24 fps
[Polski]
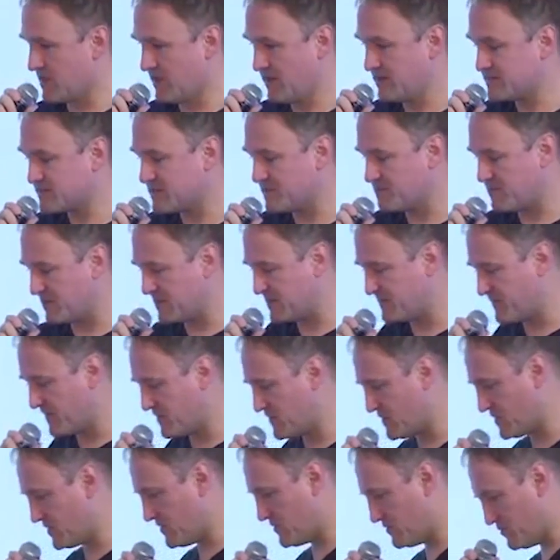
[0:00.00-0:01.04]
Zachęcam Państwa
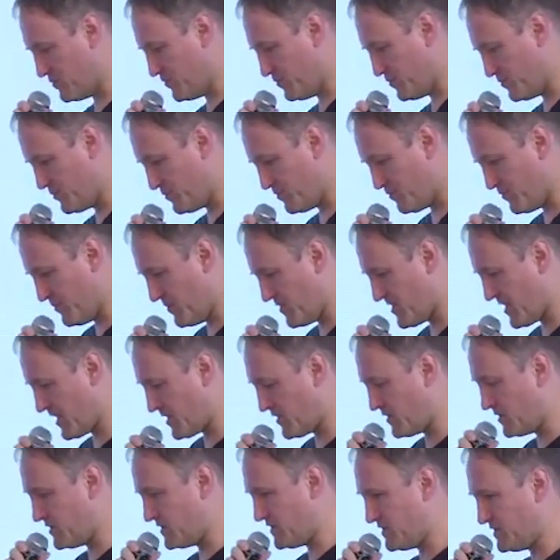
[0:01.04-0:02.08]
do
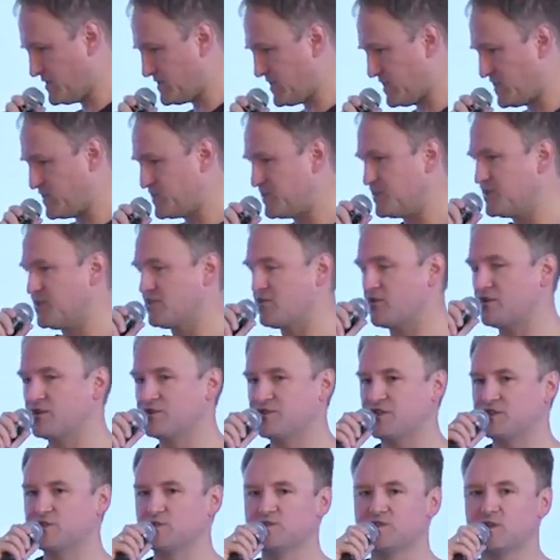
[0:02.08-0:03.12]
znalezienia trochę
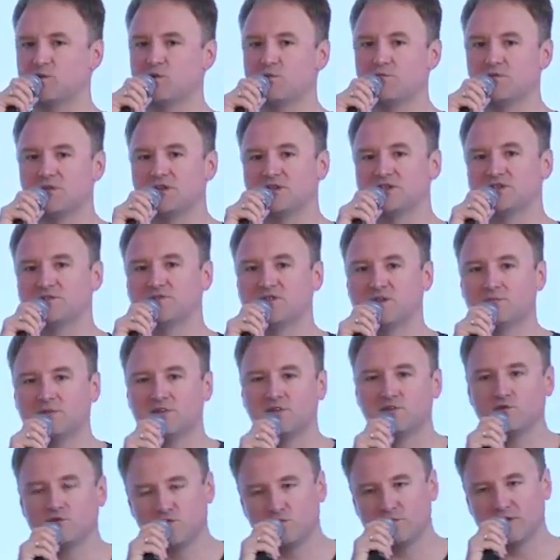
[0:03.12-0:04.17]
czasu i zagłębienia się w
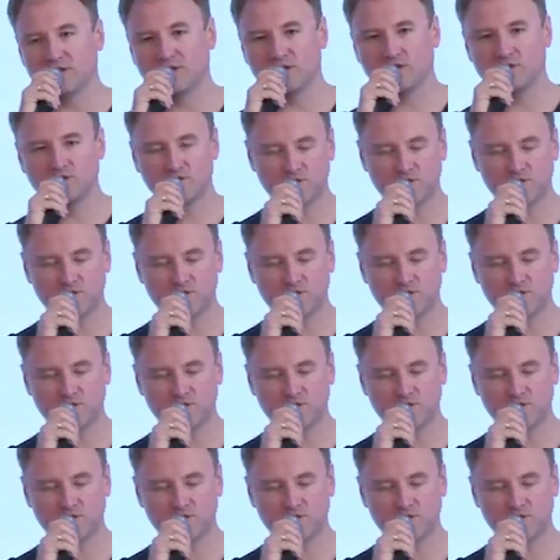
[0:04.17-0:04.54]
temat YouTube'a,